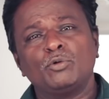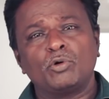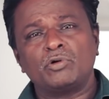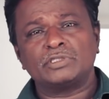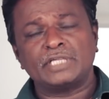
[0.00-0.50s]
ஒரு
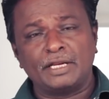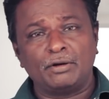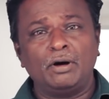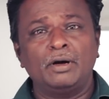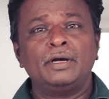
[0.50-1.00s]
வருஷம்
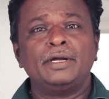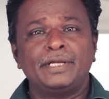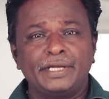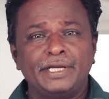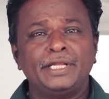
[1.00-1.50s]
ஆயிரும்
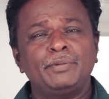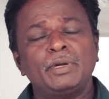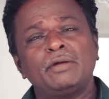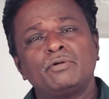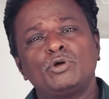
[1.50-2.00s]
இனியுமே
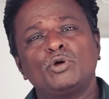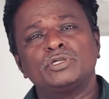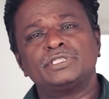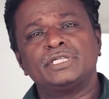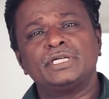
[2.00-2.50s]
இவங்க
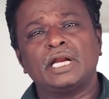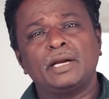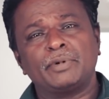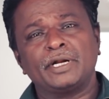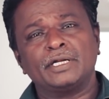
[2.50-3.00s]
யோசித்து நல்ல
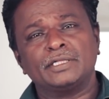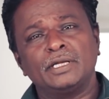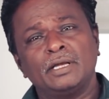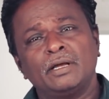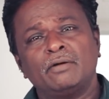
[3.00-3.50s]
படம் எடுத்து
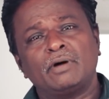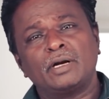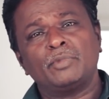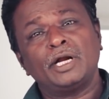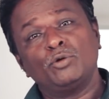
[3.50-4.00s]

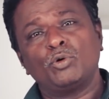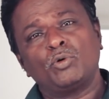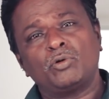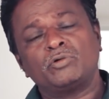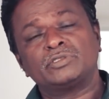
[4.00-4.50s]
வரணும்னா இன்னும் ஒரு
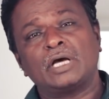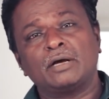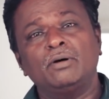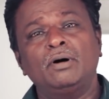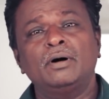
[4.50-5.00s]
ஒரு வருஷம்
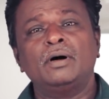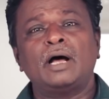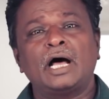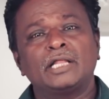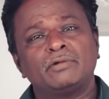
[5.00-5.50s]
ஆகும்
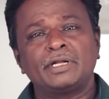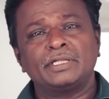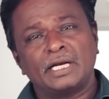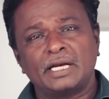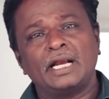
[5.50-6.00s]
அது வரைக்கும்
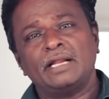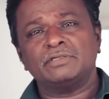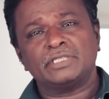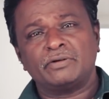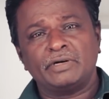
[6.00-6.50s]
தேட்டரை காலியாக
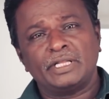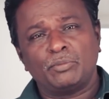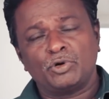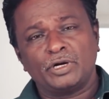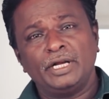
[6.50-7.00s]
வச்சுருக்க வேண்டியதாக
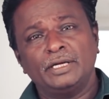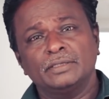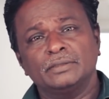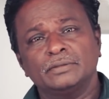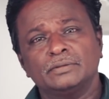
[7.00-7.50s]
போகுது
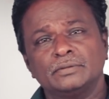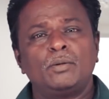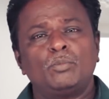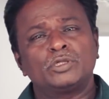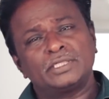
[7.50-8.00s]

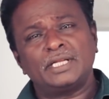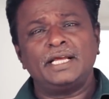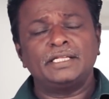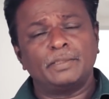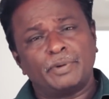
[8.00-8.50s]
மொத்தத்தில்
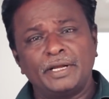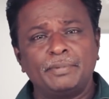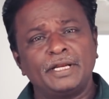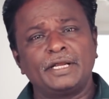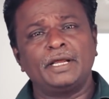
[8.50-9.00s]
இந்த படம்
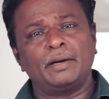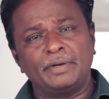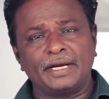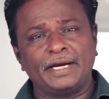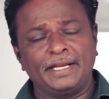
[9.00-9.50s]
எப்படி இருக்குது
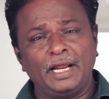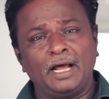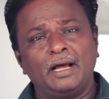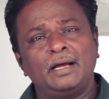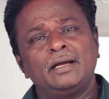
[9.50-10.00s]
அப்படின்னு கேட்டிங்கன்னா
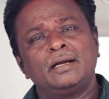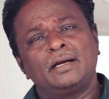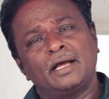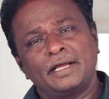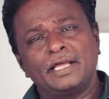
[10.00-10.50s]

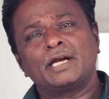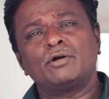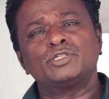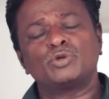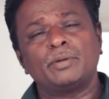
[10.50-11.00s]
நாங்கள்
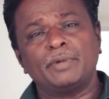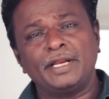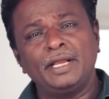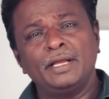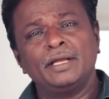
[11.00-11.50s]
ஏற்கனவே சொன்ன மாதிரி
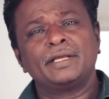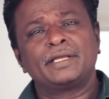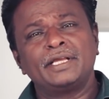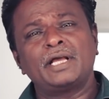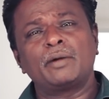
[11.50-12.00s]

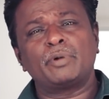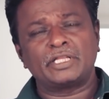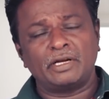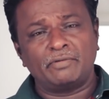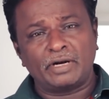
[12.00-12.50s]
கிங்காங்
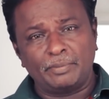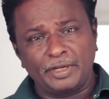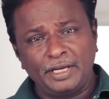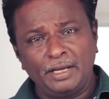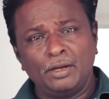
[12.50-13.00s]
படத்தில் வர்ற
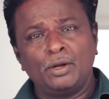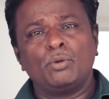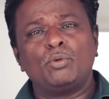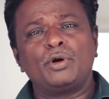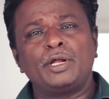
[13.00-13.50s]
மாதிரி
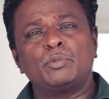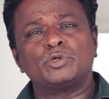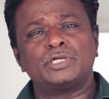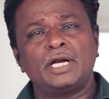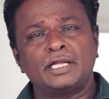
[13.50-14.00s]
ஒரு
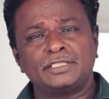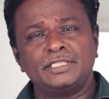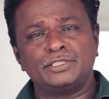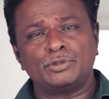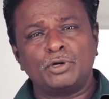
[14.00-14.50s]
எமோஷ்னலான
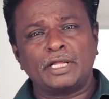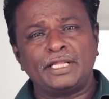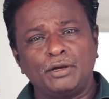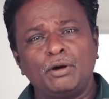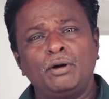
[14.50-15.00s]
சீன்ஸோ கதையோ